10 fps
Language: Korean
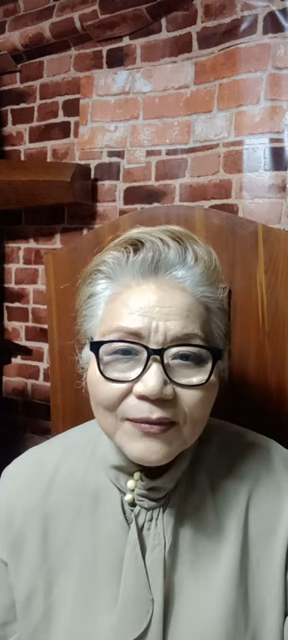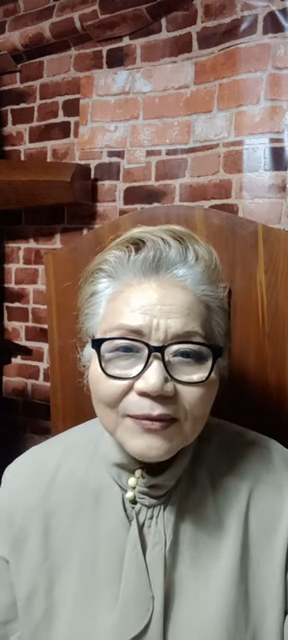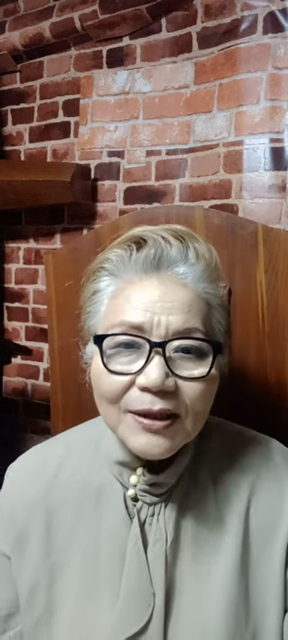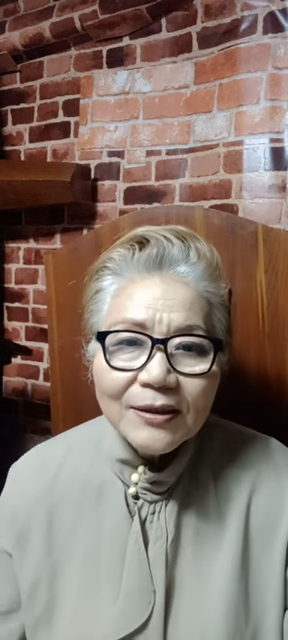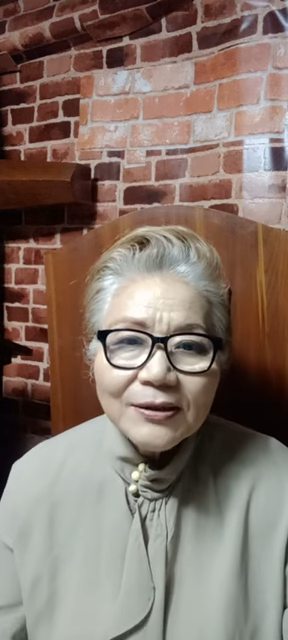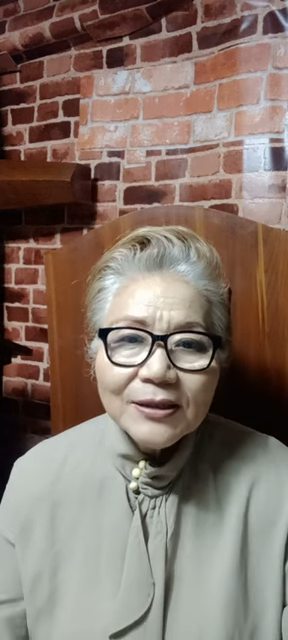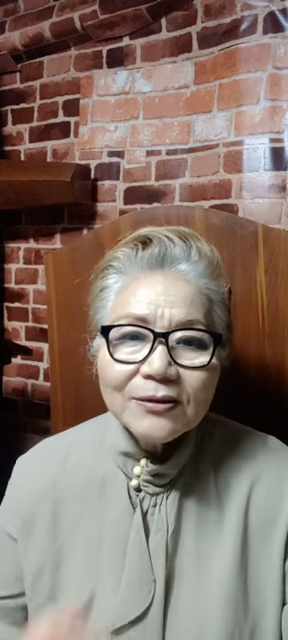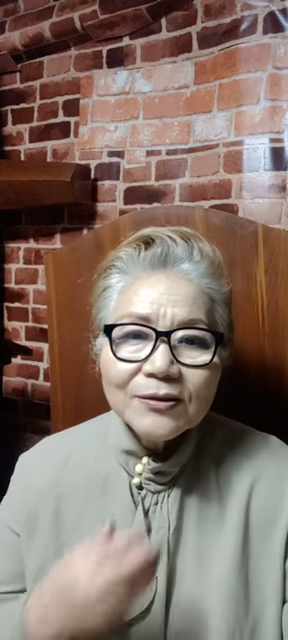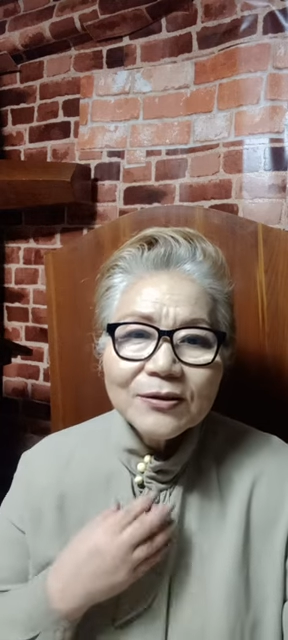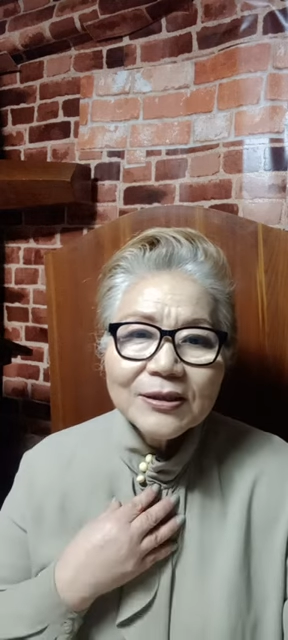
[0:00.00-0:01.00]
내 네, 이제
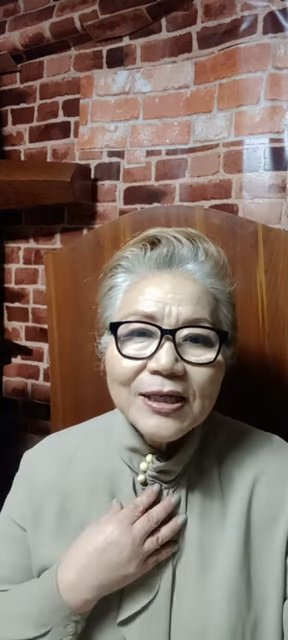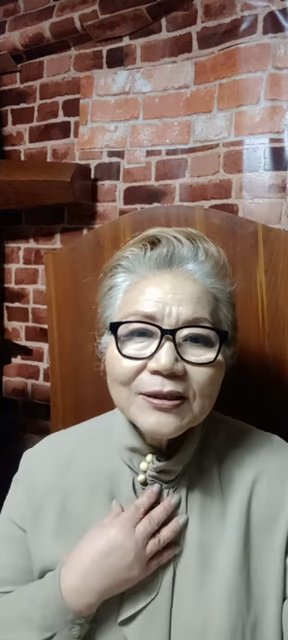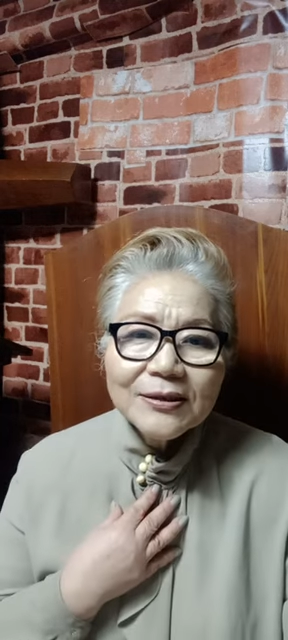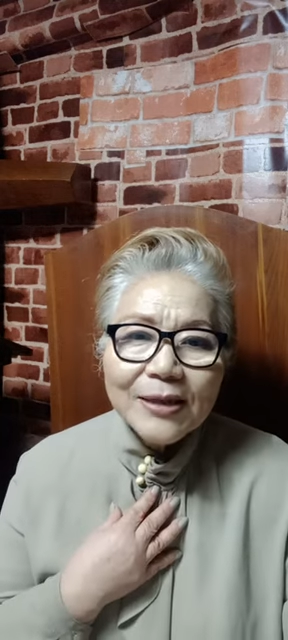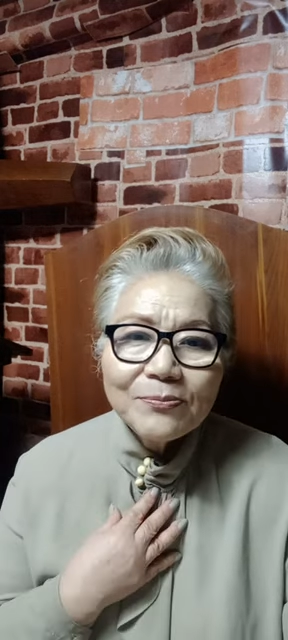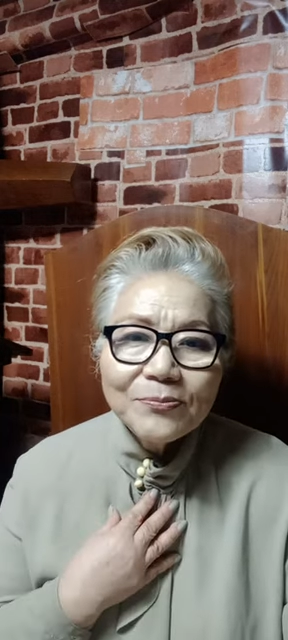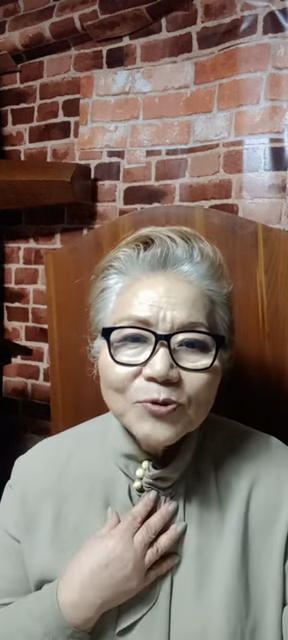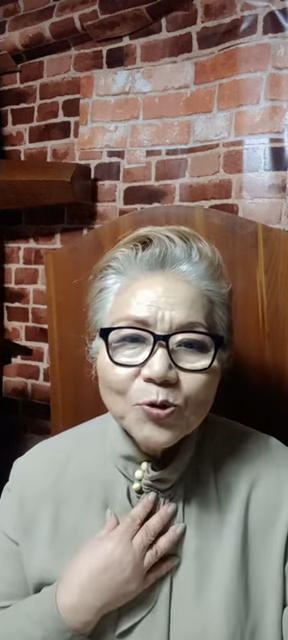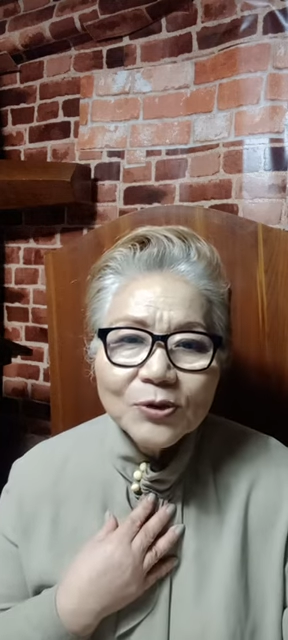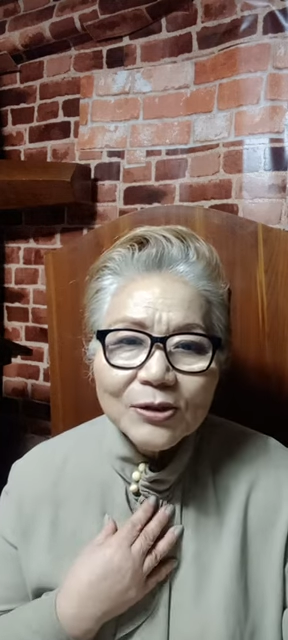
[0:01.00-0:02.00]
그
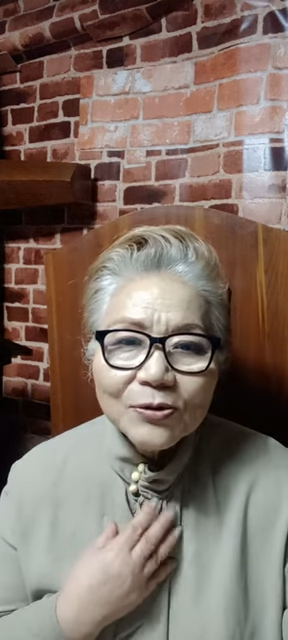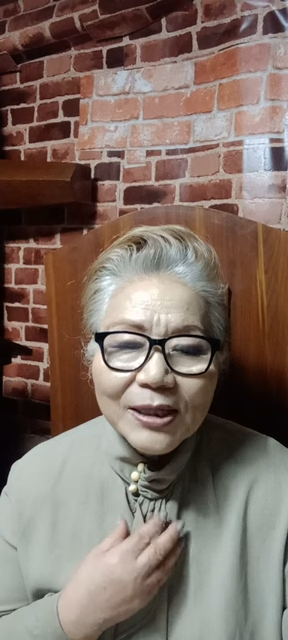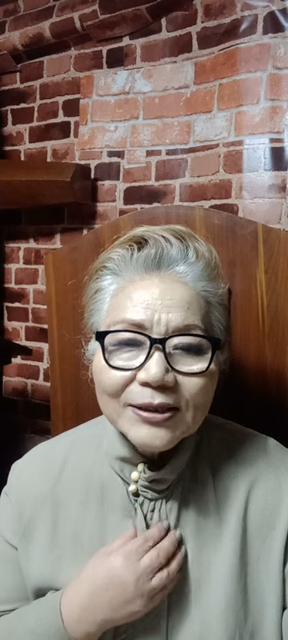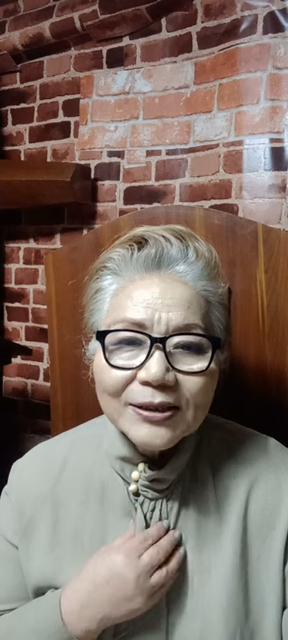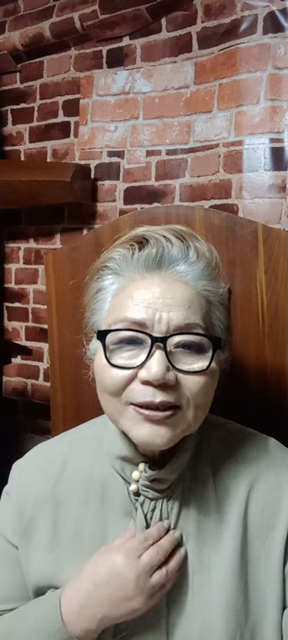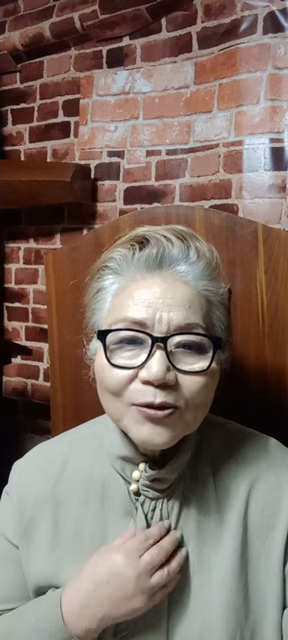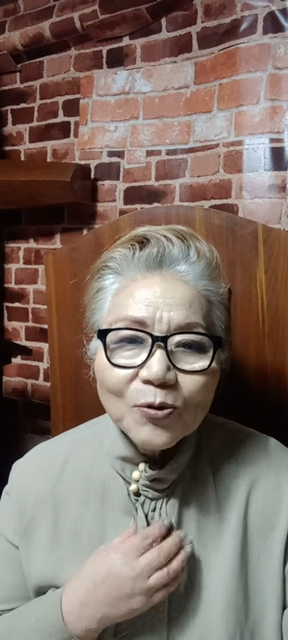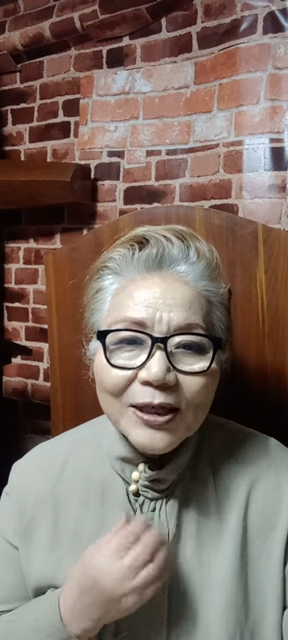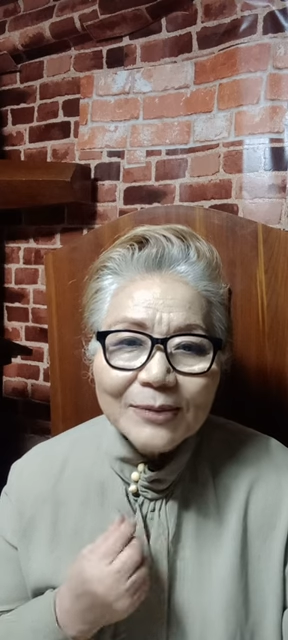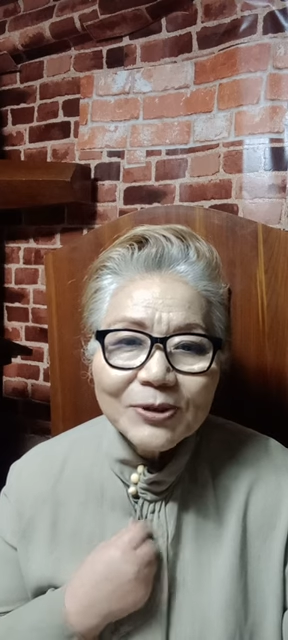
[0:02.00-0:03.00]
삼총사로 같이
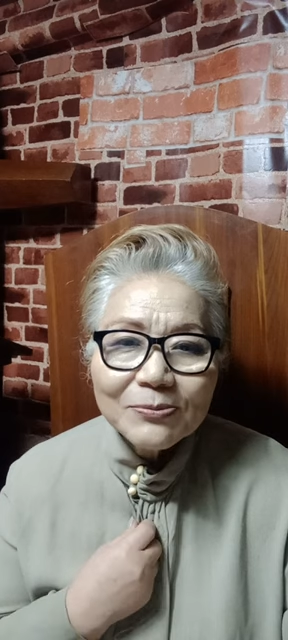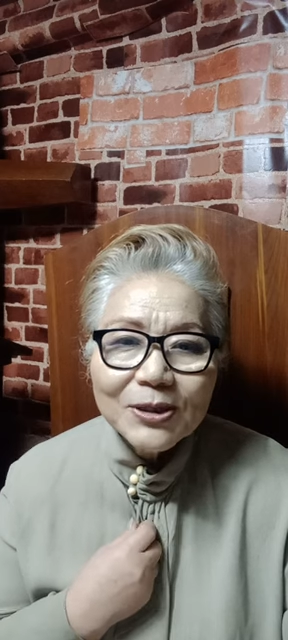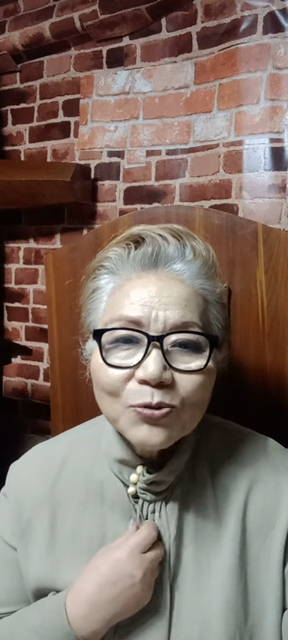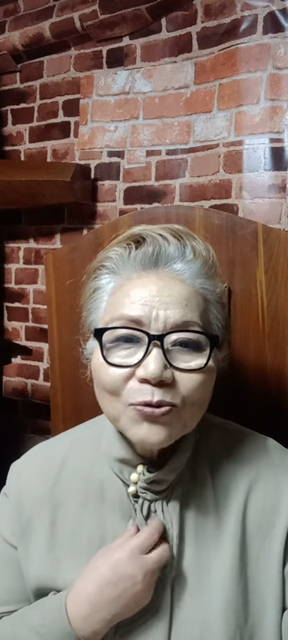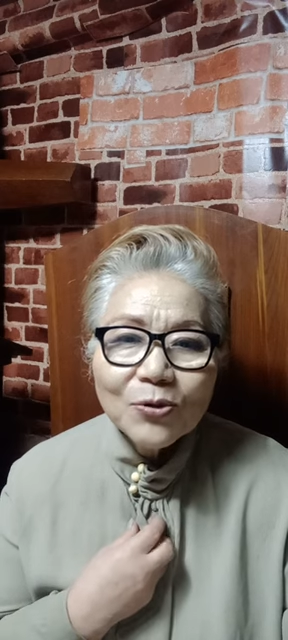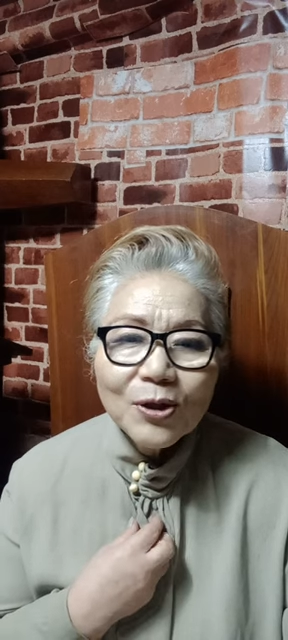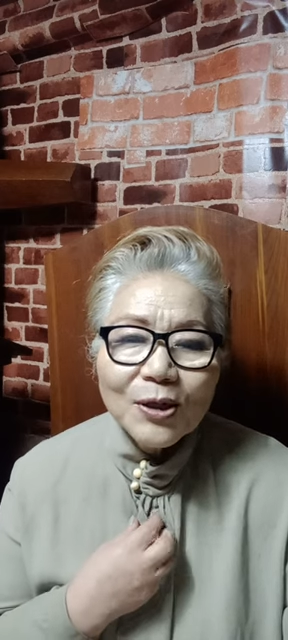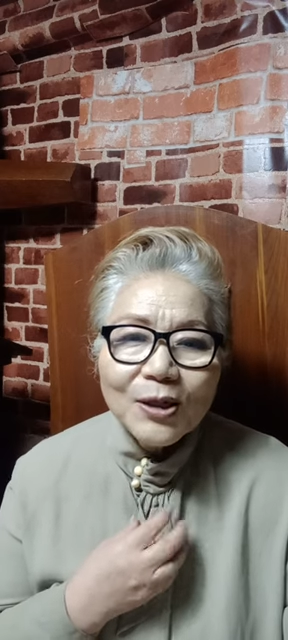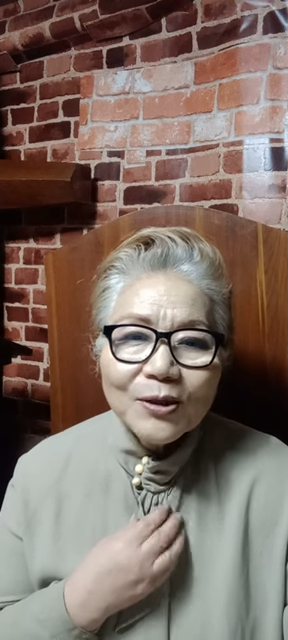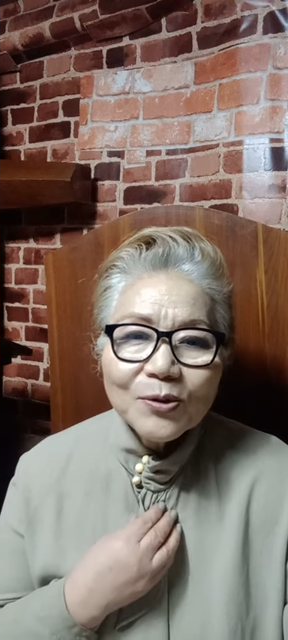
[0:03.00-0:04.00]

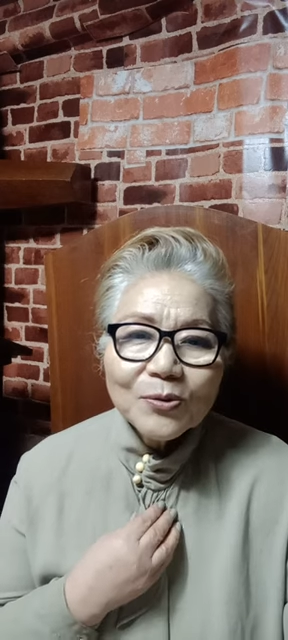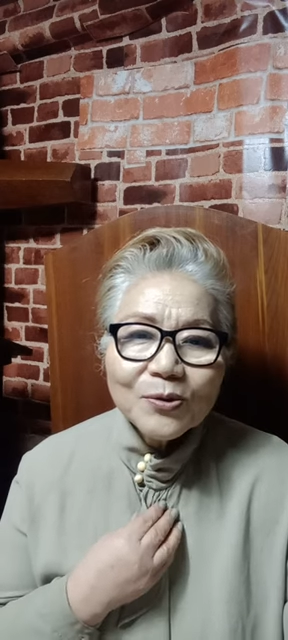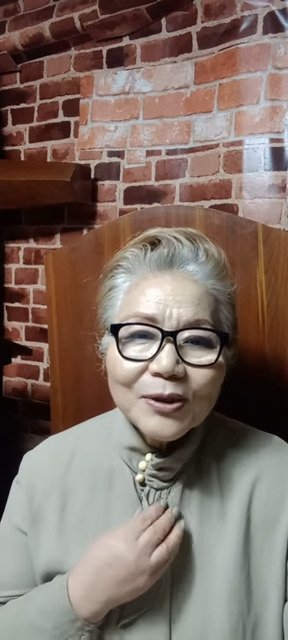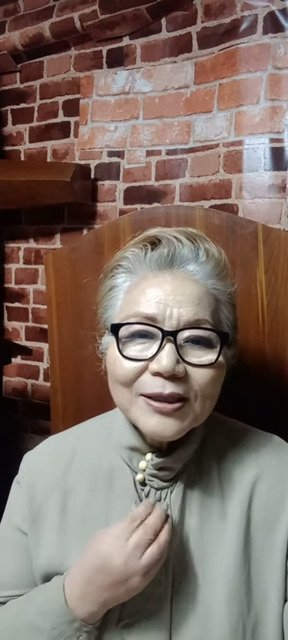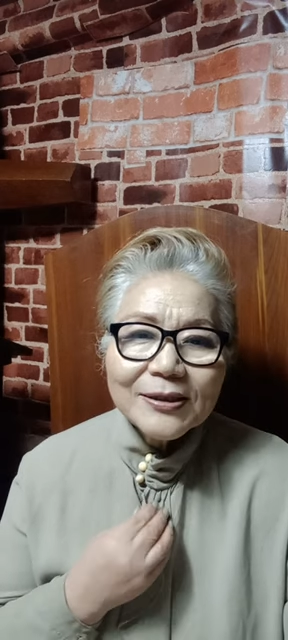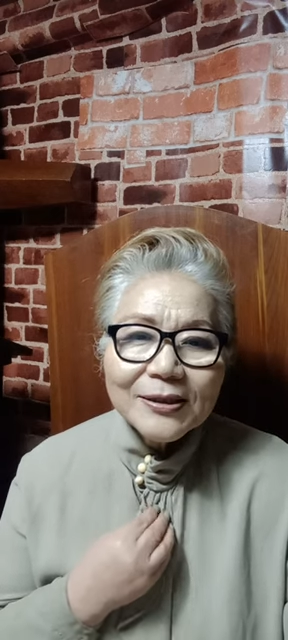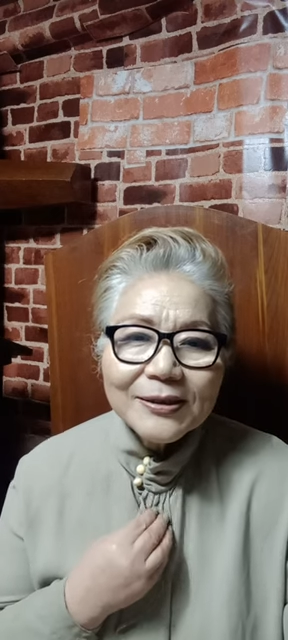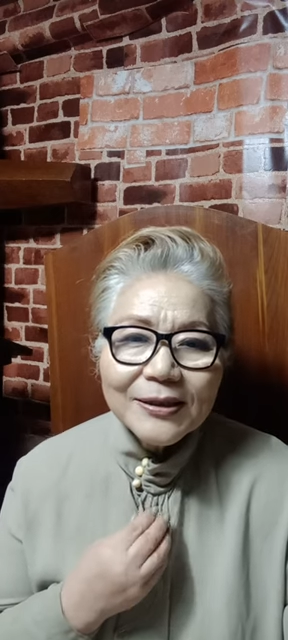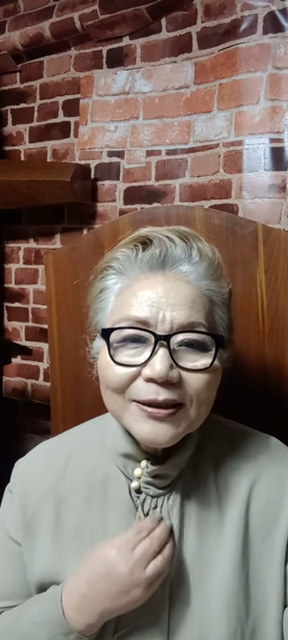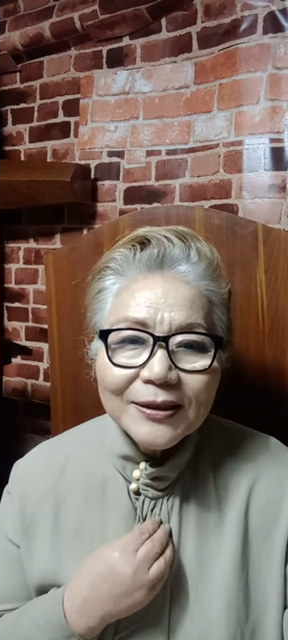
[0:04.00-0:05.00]
합신기도로 같이
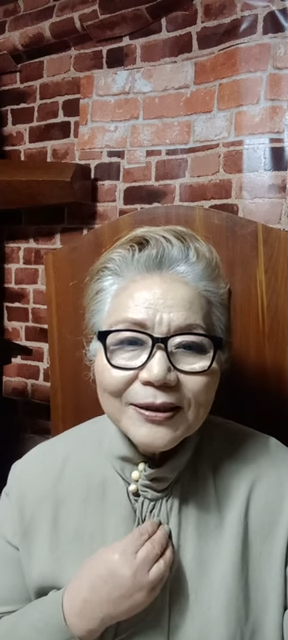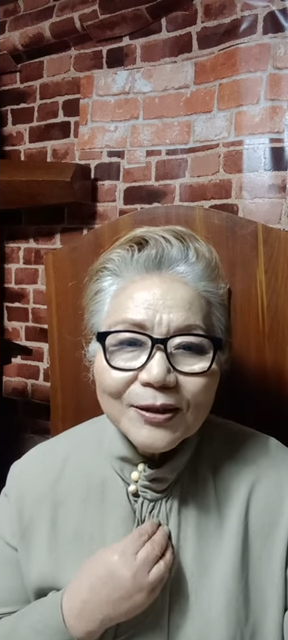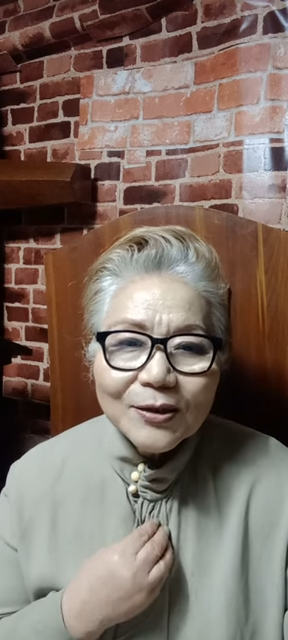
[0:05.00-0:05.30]
이제